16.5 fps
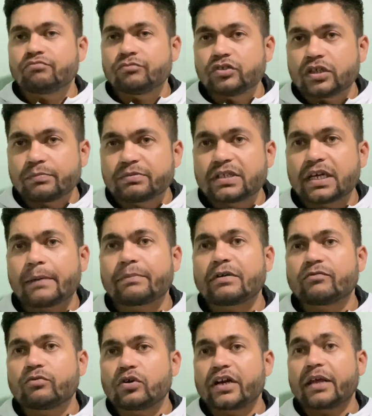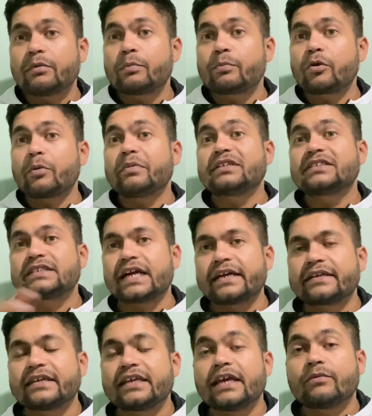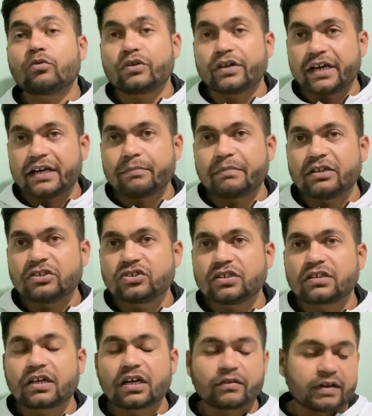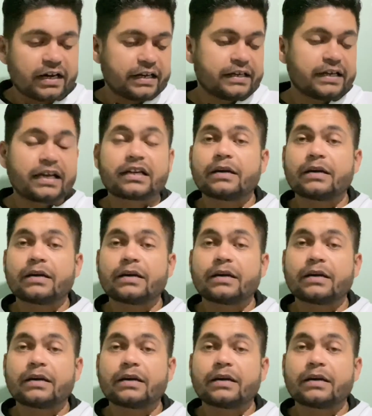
जब से आपने फुल टाइम एम्प्लॉयमेंट स्टार्ट किया वो डेट मेंशन करवा लेना